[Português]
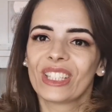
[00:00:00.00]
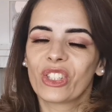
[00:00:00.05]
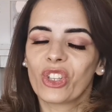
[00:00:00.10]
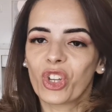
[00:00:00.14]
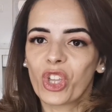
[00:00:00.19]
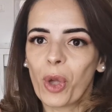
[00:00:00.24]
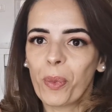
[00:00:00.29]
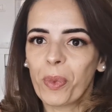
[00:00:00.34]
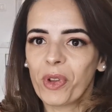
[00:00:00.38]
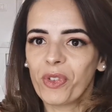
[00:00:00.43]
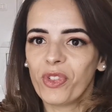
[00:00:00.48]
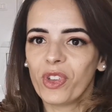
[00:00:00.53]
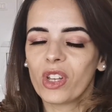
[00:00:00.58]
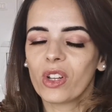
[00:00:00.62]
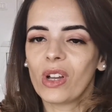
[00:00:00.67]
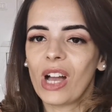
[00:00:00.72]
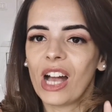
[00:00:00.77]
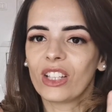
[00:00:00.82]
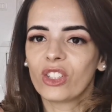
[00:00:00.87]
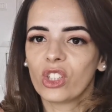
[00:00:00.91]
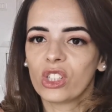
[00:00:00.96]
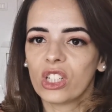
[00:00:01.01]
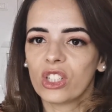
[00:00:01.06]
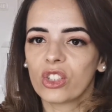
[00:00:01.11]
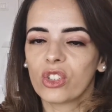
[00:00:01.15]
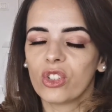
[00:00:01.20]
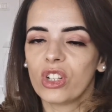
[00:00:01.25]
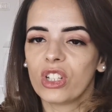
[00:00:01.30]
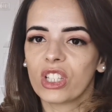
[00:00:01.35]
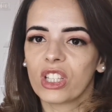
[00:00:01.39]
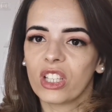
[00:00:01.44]
Só que eu prefiro as
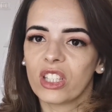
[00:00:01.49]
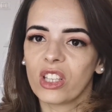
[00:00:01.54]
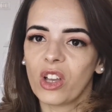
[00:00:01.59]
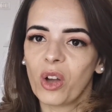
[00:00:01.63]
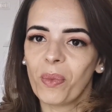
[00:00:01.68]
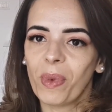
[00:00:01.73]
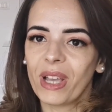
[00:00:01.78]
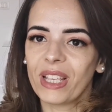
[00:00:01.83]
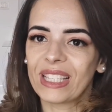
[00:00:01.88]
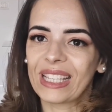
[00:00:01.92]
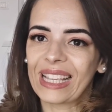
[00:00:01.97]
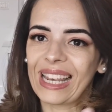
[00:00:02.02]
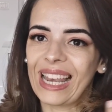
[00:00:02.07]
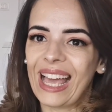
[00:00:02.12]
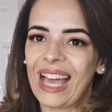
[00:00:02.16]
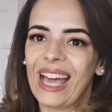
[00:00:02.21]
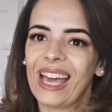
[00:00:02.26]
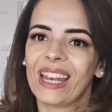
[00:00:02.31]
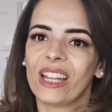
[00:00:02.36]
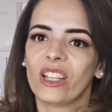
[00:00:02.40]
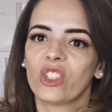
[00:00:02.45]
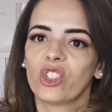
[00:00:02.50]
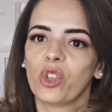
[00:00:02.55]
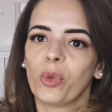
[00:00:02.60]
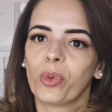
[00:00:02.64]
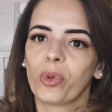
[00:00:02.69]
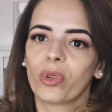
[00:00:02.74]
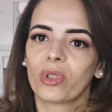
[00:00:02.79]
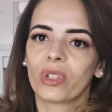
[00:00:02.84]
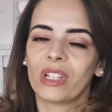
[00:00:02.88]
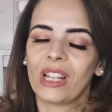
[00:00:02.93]
outras cores que são mais claras
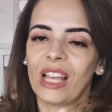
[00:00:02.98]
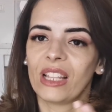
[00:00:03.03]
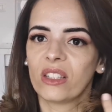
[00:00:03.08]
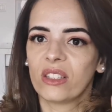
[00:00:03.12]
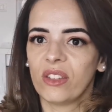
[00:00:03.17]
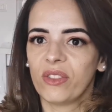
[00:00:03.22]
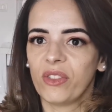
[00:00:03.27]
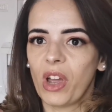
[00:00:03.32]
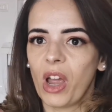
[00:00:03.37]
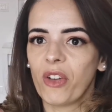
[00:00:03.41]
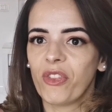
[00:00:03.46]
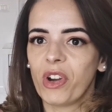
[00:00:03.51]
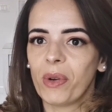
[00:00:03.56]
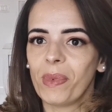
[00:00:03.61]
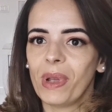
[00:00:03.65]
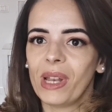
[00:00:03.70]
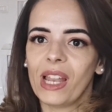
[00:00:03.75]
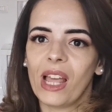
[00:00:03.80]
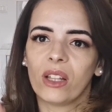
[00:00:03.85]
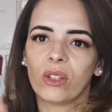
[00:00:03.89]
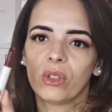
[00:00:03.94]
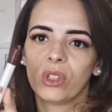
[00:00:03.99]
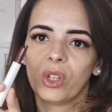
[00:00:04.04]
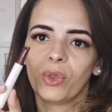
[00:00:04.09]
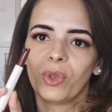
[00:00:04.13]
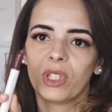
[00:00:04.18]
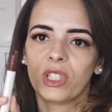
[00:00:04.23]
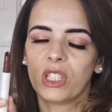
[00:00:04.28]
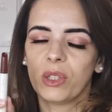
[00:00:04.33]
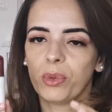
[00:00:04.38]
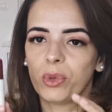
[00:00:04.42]
ou para os lados avermelhados,
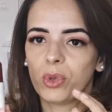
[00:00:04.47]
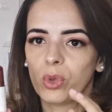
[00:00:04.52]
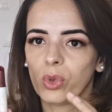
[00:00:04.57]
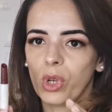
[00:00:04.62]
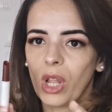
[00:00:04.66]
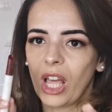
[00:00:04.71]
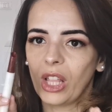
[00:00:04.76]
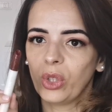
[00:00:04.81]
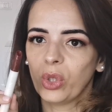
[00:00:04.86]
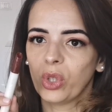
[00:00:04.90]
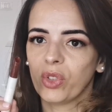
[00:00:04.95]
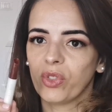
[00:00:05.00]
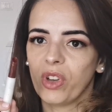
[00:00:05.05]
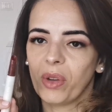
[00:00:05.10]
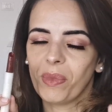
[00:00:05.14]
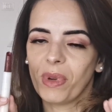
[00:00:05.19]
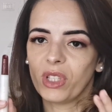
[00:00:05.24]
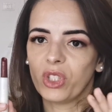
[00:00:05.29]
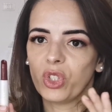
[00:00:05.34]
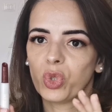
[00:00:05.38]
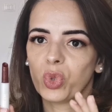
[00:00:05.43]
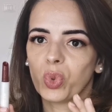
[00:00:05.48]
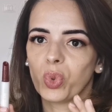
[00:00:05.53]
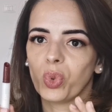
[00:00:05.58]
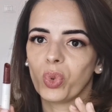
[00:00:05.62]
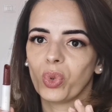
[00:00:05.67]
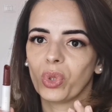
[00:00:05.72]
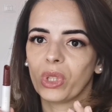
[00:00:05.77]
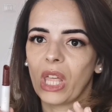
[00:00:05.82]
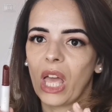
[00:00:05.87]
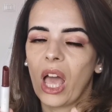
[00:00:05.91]
não assim para o lado que vai mais
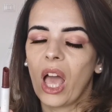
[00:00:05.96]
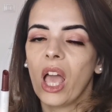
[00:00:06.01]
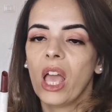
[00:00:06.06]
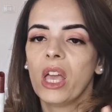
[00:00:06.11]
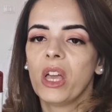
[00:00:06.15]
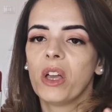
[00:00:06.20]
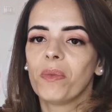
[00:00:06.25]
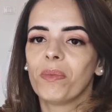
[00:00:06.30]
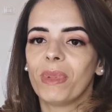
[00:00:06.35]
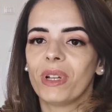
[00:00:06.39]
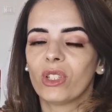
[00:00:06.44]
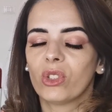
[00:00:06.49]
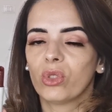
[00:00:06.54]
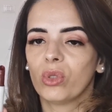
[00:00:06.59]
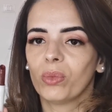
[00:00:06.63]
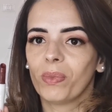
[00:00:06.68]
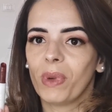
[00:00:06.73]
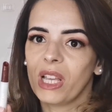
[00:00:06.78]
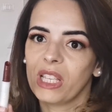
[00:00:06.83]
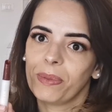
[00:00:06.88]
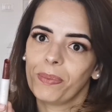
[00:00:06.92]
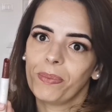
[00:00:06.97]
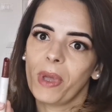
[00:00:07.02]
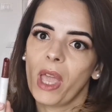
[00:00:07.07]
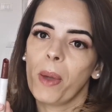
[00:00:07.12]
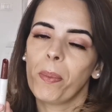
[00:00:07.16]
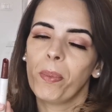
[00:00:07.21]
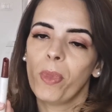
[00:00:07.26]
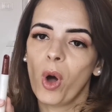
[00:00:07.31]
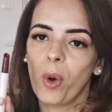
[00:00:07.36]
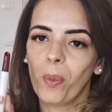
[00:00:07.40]
escuro, tá? Mas, mas
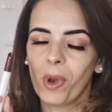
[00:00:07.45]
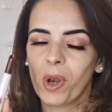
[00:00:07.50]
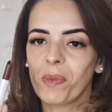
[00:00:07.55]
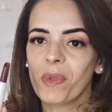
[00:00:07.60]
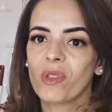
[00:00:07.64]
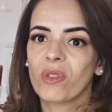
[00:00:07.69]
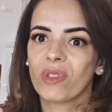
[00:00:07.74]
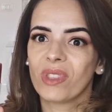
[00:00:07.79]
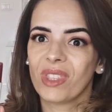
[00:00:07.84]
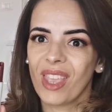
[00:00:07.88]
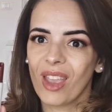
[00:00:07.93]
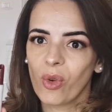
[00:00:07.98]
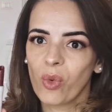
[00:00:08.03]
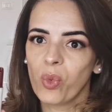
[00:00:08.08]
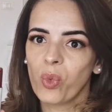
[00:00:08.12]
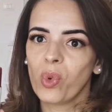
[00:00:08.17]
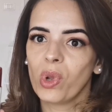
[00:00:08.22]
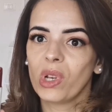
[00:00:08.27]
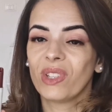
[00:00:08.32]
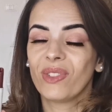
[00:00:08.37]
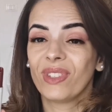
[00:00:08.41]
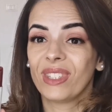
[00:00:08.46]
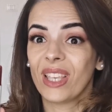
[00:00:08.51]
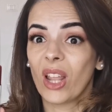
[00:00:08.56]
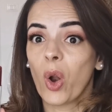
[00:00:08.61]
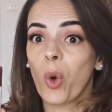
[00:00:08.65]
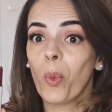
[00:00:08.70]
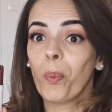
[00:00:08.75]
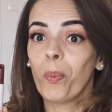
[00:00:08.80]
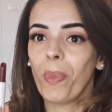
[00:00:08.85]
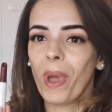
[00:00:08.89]
é bom pelo menos ter um, eles
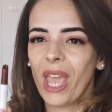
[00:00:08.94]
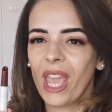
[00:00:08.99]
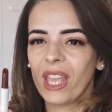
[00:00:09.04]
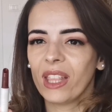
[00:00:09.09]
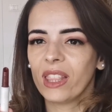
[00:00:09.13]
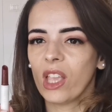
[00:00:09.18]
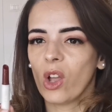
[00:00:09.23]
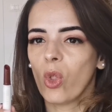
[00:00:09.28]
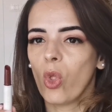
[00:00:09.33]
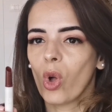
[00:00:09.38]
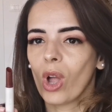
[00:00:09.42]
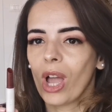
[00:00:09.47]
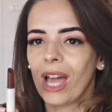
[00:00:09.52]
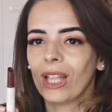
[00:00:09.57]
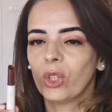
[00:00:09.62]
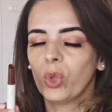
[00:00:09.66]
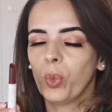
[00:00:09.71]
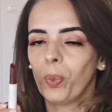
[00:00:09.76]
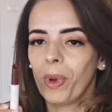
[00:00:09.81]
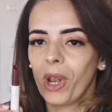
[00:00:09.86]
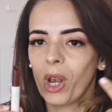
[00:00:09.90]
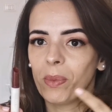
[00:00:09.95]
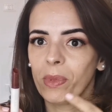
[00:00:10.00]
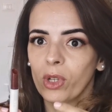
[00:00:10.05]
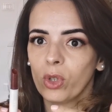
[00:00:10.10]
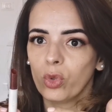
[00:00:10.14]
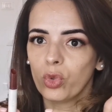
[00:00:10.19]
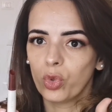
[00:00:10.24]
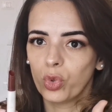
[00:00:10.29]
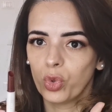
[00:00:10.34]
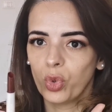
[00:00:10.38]
fizeram bem ter colocado pelo
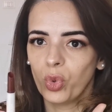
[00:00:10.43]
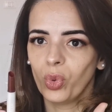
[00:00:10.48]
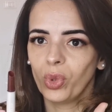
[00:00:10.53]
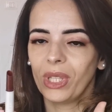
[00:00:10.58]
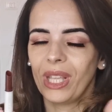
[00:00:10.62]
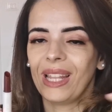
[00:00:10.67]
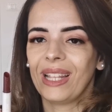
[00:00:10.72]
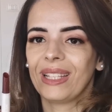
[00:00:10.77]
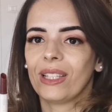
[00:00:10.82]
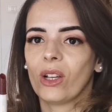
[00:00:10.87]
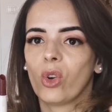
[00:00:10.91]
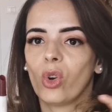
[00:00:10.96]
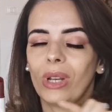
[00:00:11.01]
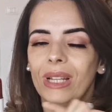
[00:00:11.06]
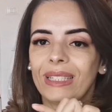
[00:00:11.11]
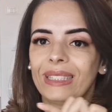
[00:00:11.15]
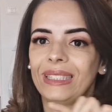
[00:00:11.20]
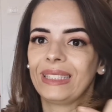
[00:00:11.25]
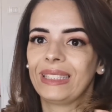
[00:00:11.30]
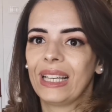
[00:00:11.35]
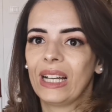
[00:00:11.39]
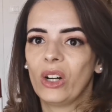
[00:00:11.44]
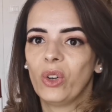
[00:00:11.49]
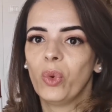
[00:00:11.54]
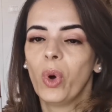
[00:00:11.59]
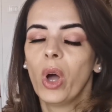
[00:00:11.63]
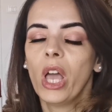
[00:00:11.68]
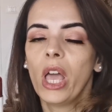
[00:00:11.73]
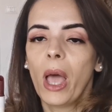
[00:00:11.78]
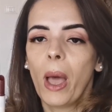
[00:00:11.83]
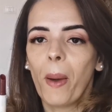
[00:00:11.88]
menos um né, nessa
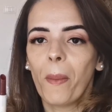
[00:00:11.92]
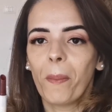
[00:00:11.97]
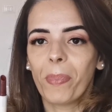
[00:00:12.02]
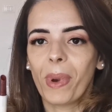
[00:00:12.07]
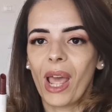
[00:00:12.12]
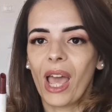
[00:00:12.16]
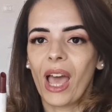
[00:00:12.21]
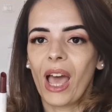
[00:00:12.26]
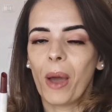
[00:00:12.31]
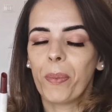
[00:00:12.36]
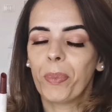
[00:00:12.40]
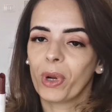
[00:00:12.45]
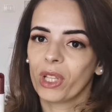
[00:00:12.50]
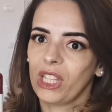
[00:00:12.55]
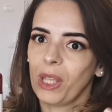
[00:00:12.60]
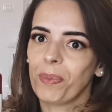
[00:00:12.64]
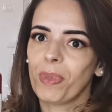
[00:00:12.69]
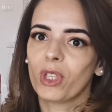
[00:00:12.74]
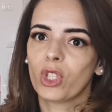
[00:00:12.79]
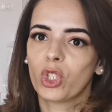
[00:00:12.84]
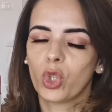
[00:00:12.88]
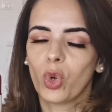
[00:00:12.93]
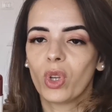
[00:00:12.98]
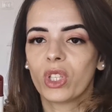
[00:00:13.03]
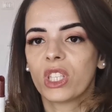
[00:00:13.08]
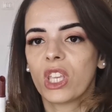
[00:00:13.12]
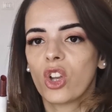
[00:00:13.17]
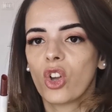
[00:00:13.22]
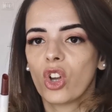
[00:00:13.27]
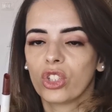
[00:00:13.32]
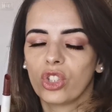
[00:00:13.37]
coleção, pra, porque tem
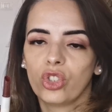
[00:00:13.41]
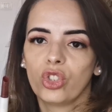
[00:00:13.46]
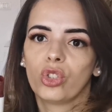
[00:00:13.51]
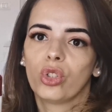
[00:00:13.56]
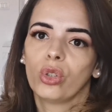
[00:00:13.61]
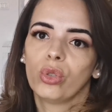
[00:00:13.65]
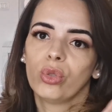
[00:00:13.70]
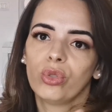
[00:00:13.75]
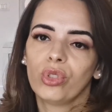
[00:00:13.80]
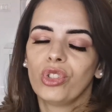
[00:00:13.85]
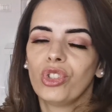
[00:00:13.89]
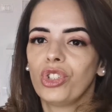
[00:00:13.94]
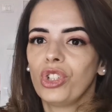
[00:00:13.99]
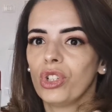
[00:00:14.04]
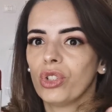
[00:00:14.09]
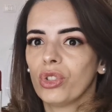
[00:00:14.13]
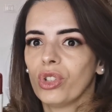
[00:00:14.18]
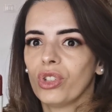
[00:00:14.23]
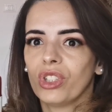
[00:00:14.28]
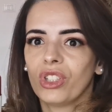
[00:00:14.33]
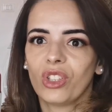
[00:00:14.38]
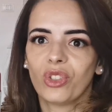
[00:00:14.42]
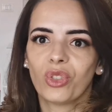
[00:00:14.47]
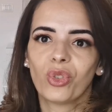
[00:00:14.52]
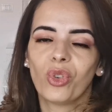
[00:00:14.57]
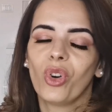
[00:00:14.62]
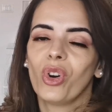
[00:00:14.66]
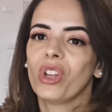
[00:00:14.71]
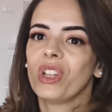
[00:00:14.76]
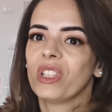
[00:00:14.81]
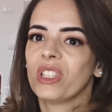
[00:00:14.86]
pessoas que gostam de todos os estilos, todas as
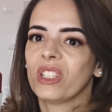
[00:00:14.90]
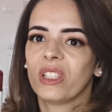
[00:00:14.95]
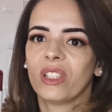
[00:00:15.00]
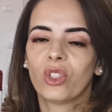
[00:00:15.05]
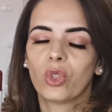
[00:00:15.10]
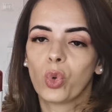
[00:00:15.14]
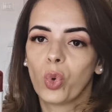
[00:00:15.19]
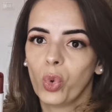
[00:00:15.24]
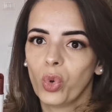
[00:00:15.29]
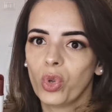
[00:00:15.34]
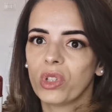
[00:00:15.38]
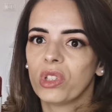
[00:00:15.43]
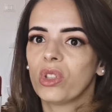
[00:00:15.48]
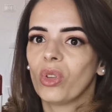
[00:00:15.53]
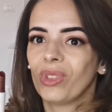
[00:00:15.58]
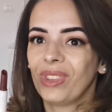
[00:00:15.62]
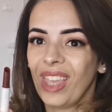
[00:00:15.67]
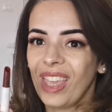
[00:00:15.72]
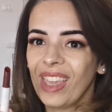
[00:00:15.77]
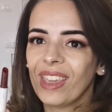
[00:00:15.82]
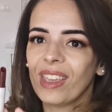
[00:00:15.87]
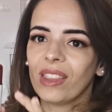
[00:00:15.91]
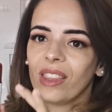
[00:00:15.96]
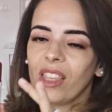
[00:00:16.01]
cores, escuros, então tem